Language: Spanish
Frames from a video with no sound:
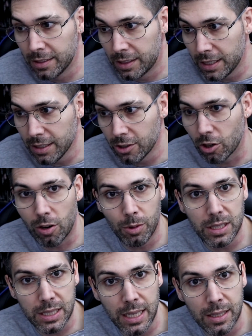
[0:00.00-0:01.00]
Entiendo cómo
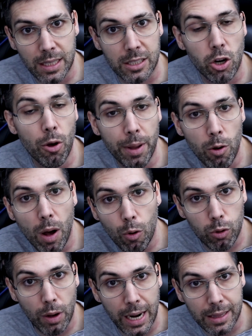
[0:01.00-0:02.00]
te sientes, no vengo a
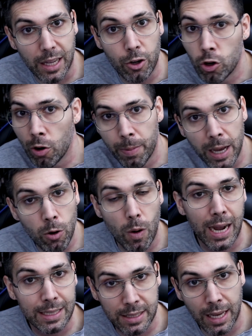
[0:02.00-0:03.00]
juzgarte, no vengo
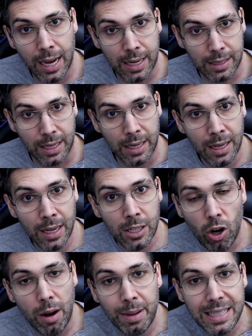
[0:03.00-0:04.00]
a castigarte.
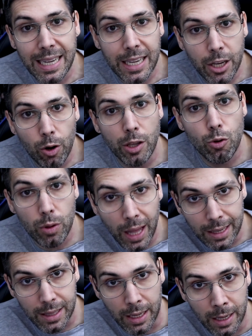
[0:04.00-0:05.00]
Solamente quiero
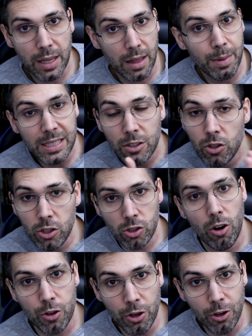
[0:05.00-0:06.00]
ayudarte. Y además no
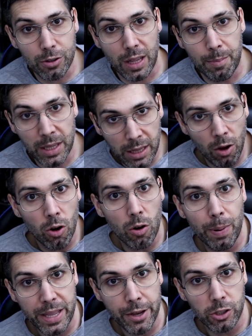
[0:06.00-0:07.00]
solo yo, también tengo
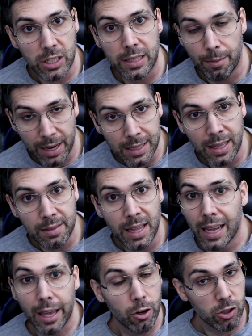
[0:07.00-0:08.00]
compañeros que te van a
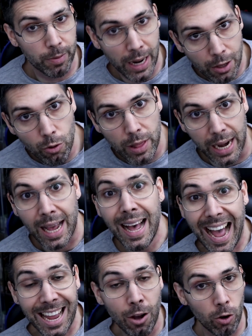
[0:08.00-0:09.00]
entender que nos van a ayudar
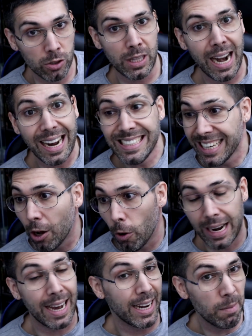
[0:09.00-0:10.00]
a encontrar a ese hijo
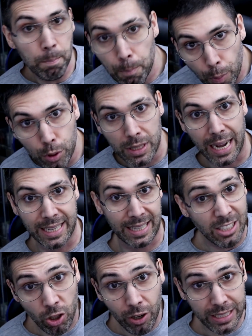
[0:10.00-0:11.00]
de la gran que te
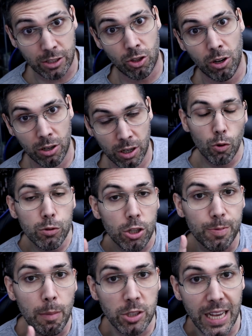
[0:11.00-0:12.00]
ha hecho esto y
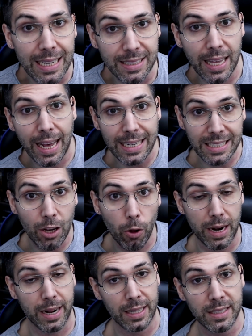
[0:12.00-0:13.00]
juntos vamos a castigar a ese hijo
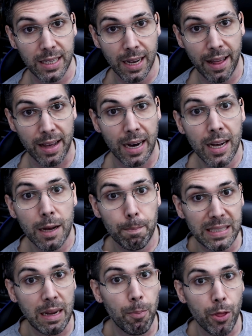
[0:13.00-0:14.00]
de la gran chingada.
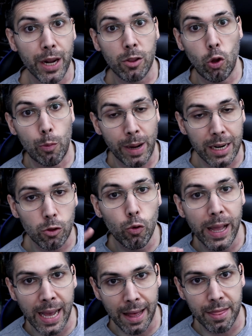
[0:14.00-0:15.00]
Vas a poder tomar tu
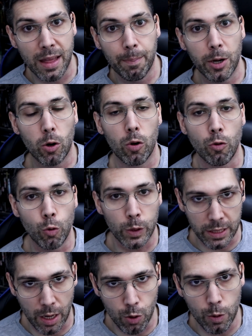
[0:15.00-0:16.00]
venganza pero con
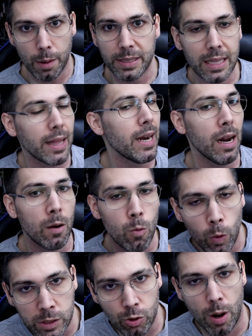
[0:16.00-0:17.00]
nuestra ayuda, vas a tener
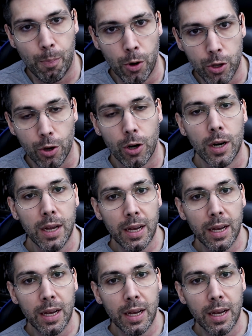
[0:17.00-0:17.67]
nuestro apoyo.